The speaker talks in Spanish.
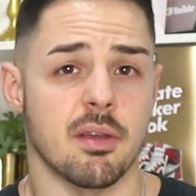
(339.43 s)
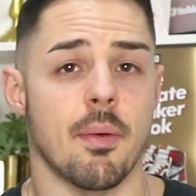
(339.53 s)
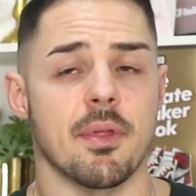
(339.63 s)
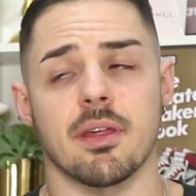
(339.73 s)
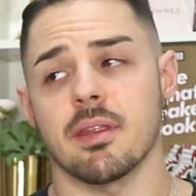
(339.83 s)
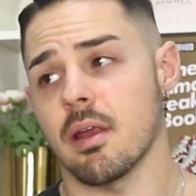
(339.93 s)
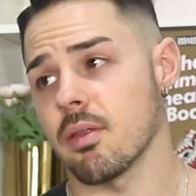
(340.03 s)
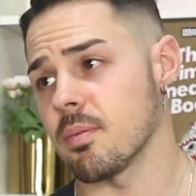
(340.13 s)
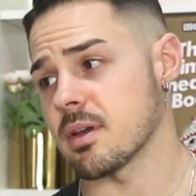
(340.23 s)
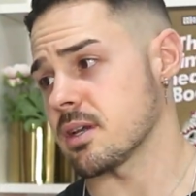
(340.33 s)
Yo a veces
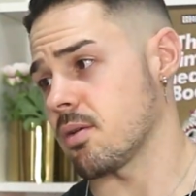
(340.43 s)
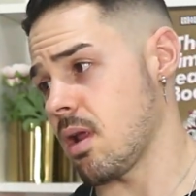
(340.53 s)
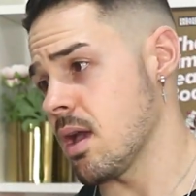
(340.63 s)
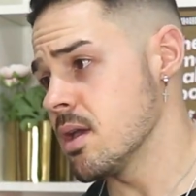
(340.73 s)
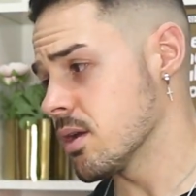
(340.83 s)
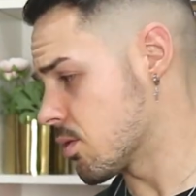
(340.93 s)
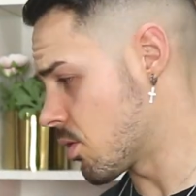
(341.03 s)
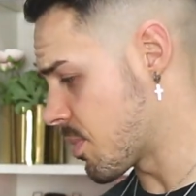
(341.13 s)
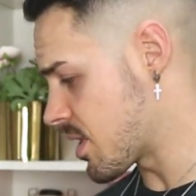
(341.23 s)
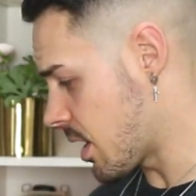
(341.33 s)
tardo más ahora con
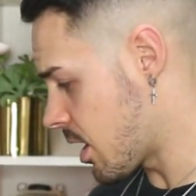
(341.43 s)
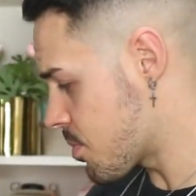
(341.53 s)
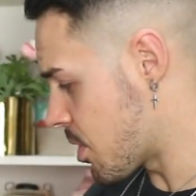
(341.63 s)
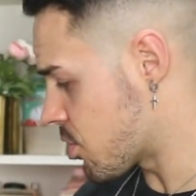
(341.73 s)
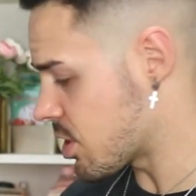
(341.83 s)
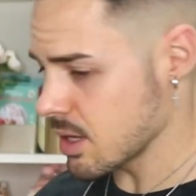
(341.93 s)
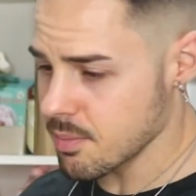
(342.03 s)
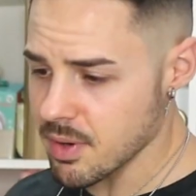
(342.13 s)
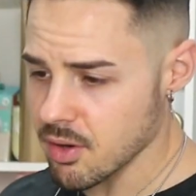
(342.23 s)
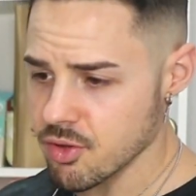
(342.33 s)
los mensajes, pero
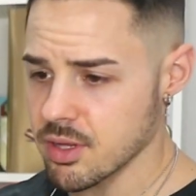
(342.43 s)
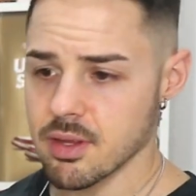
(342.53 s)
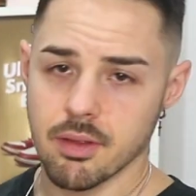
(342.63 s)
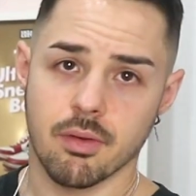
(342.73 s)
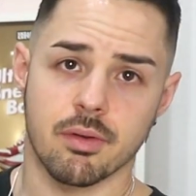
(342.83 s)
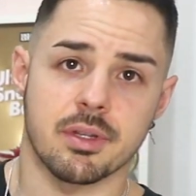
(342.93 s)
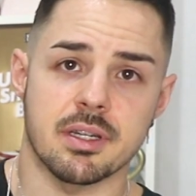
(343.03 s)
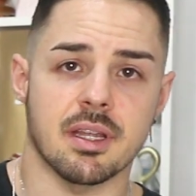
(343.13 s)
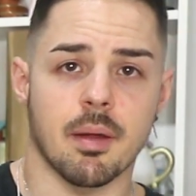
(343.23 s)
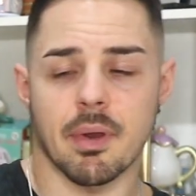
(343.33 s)
siempre os intento
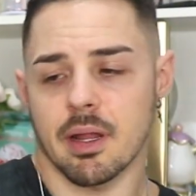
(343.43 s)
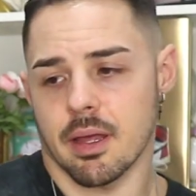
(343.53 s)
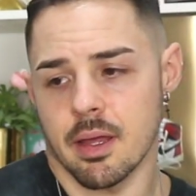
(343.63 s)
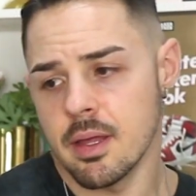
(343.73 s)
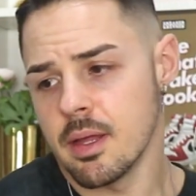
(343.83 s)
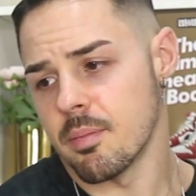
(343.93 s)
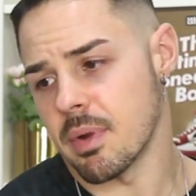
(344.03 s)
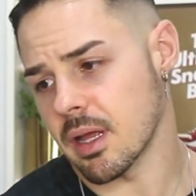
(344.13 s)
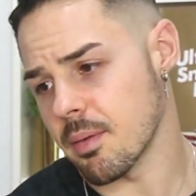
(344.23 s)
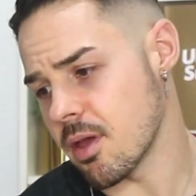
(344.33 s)
contestar para que,
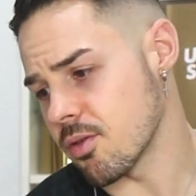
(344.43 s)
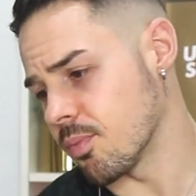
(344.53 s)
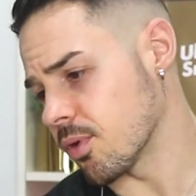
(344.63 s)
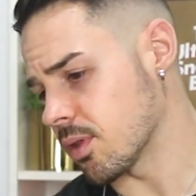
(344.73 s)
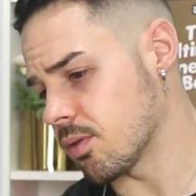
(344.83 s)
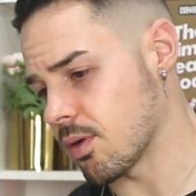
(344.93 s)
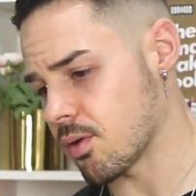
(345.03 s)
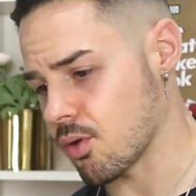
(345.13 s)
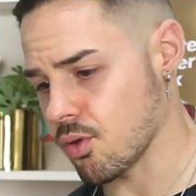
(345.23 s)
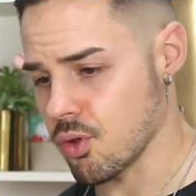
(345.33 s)
para que veáis un poquito el
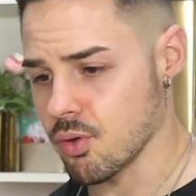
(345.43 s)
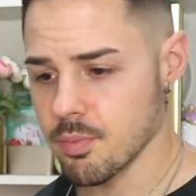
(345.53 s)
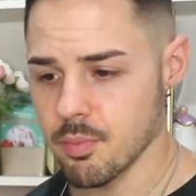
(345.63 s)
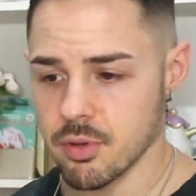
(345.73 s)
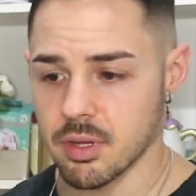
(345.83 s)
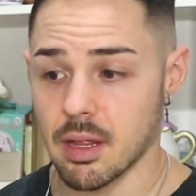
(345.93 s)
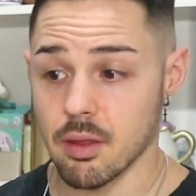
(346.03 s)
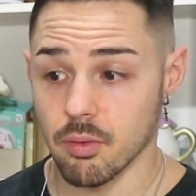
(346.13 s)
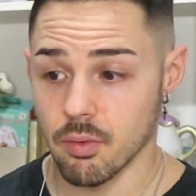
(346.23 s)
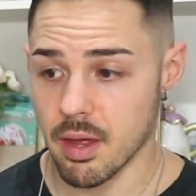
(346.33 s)
rollo, por si
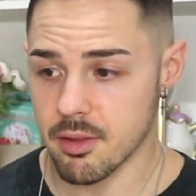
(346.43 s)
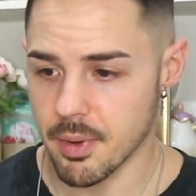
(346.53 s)
tenéis dudas,